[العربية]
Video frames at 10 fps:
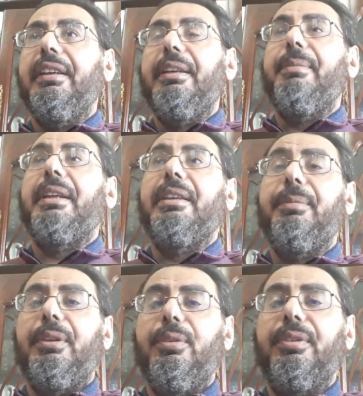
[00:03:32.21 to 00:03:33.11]
أنا
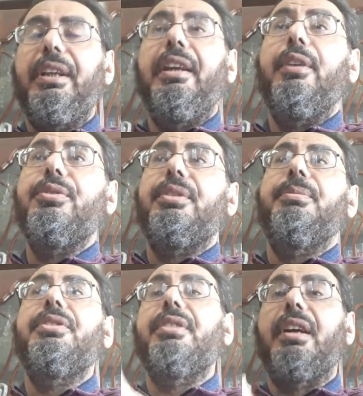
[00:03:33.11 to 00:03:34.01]
بعتبر الأغنية هي جزء من
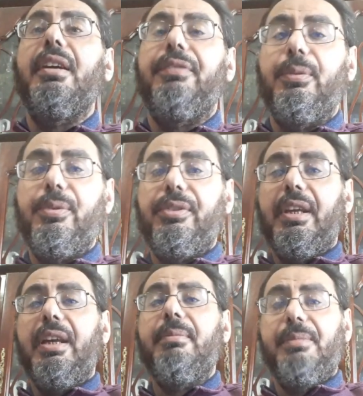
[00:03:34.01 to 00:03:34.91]
الثقافة وجزء
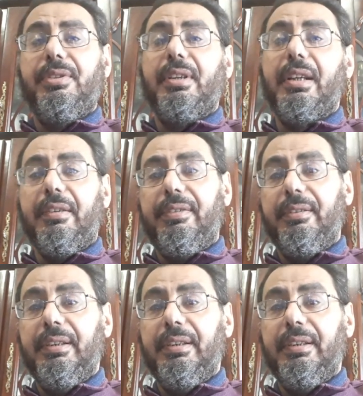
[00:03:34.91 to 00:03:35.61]
أهم من الثقافة